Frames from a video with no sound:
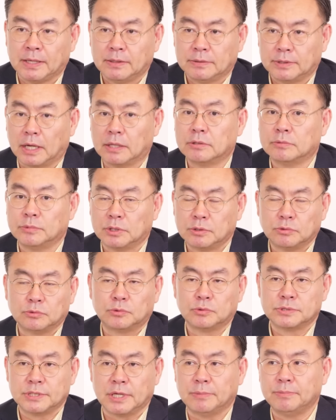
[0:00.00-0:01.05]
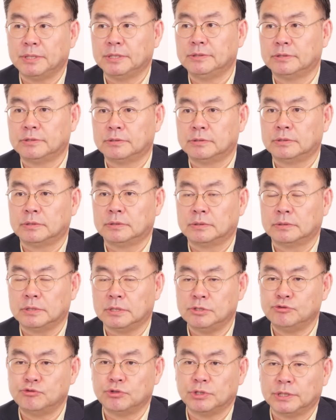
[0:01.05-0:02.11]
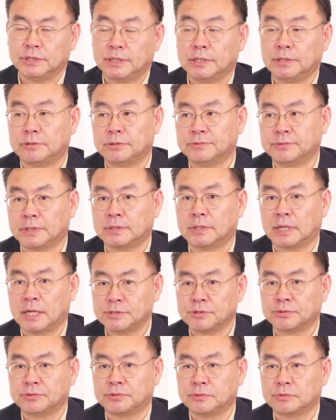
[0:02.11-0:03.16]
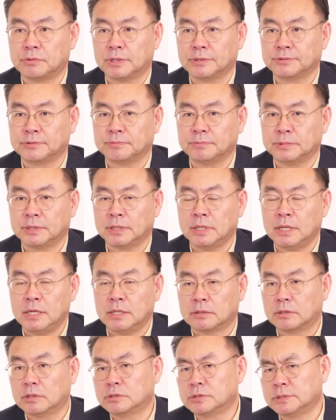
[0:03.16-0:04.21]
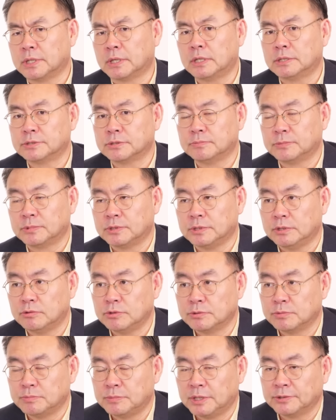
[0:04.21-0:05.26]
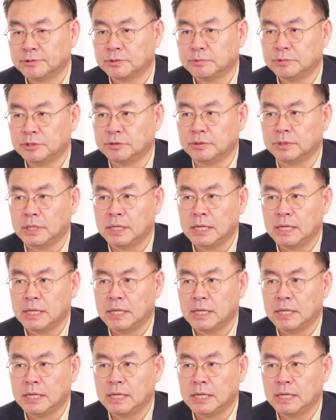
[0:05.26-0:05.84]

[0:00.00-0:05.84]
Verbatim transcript: 나름대로 또 재미있는 일주일이다 이런 생각을 하셨을 것 같습니다. 그러니까 제가 지금 드리고 싶은 말씀은